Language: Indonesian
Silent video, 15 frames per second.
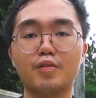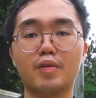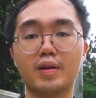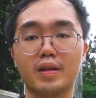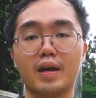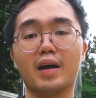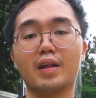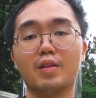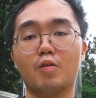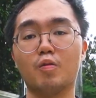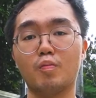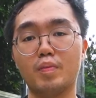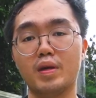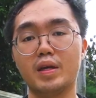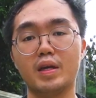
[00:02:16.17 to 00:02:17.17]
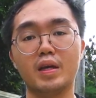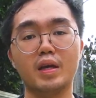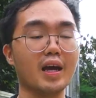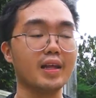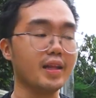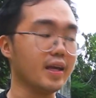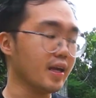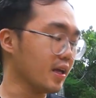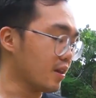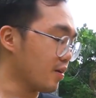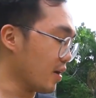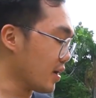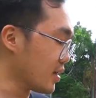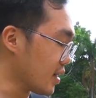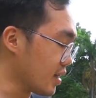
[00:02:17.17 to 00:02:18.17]
juga dia kan hobi riding gitu
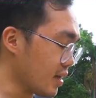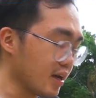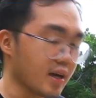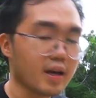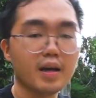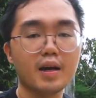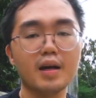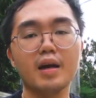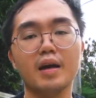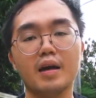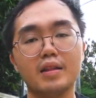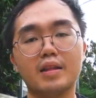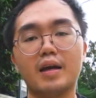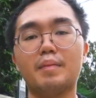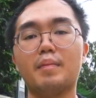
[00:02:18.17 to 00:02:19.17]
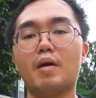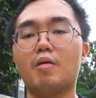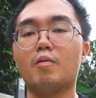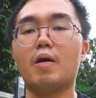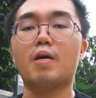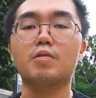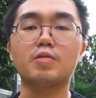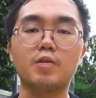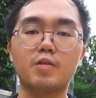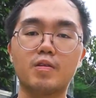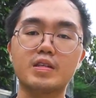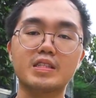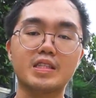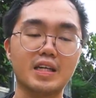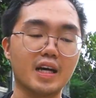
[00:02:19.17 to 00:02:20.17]
ya jadinya dia mau
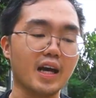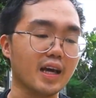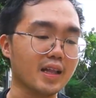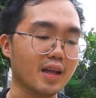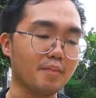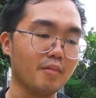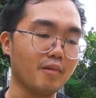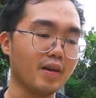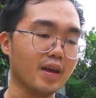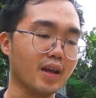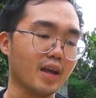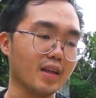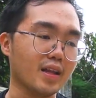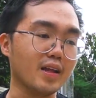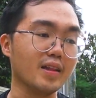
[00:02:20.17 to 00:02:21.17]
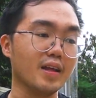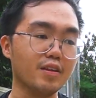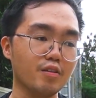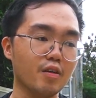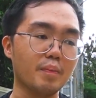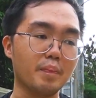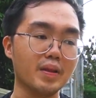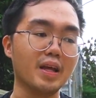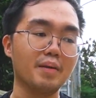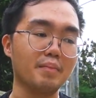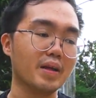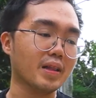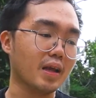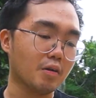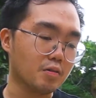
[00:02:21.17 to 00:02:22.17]
audionya seenak mungkin lah dan dia juga
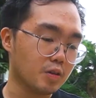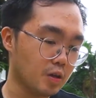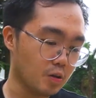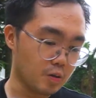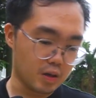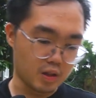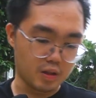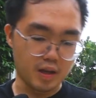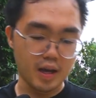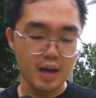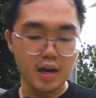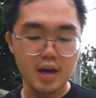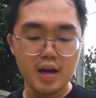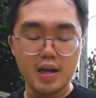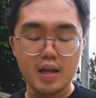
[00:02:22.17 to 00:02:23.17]
penikmat audio gitu ya